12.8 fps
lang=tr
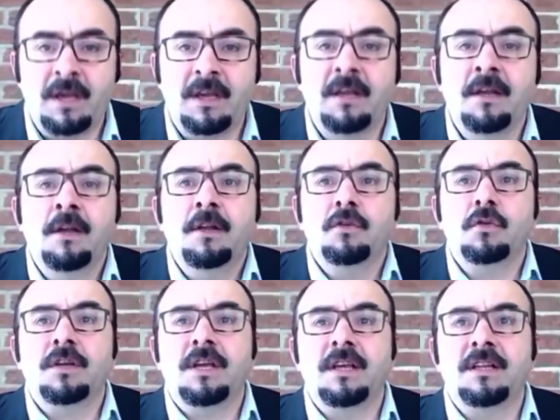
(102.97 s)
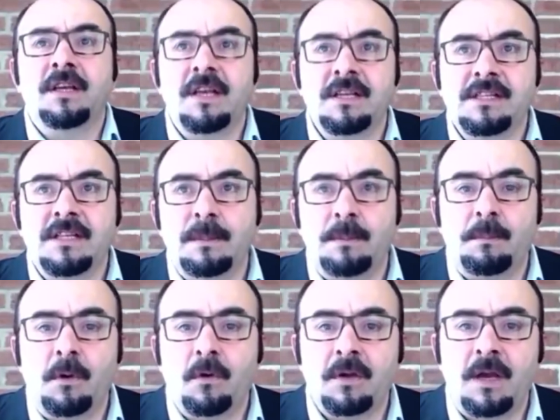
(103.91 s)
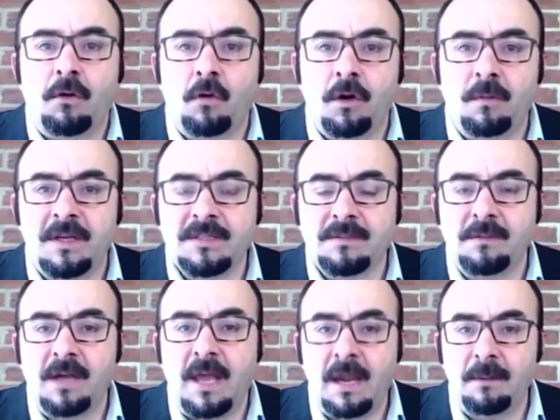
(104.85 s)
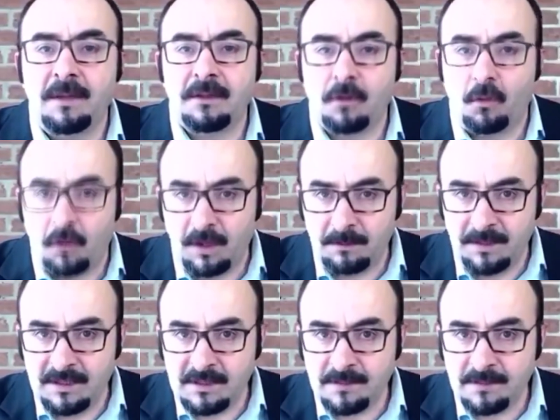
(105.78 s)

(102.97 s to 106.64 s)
Türkiye'de gezi tipi bir olay olmaz mı? Elbette olabilir.